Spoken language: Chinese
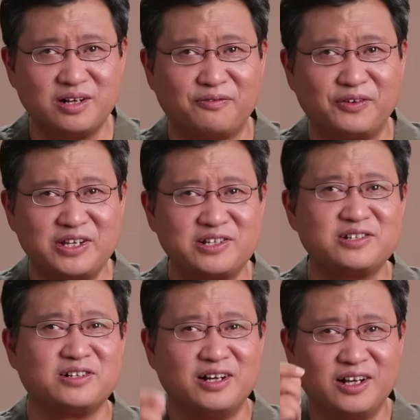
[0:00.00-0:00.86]
飞
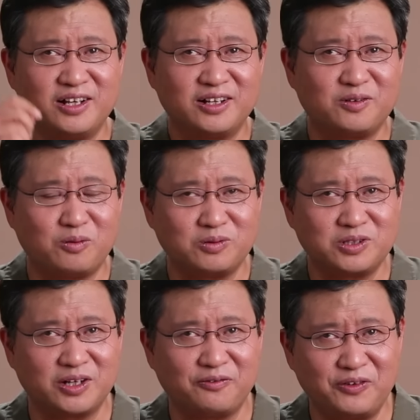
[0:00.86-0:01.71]

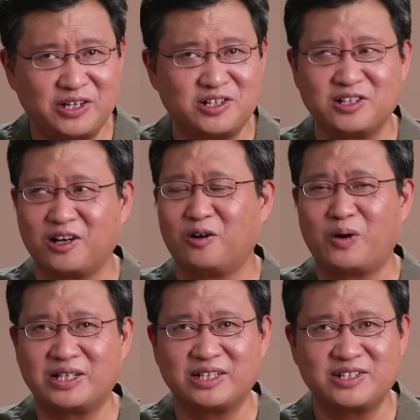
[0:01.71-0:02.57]
制导
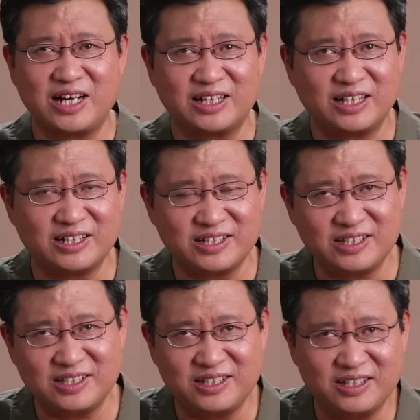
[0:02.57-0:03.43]
滑翔炸弹的
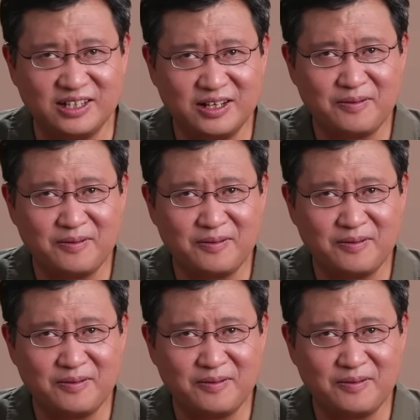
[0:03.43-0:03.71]
袭击。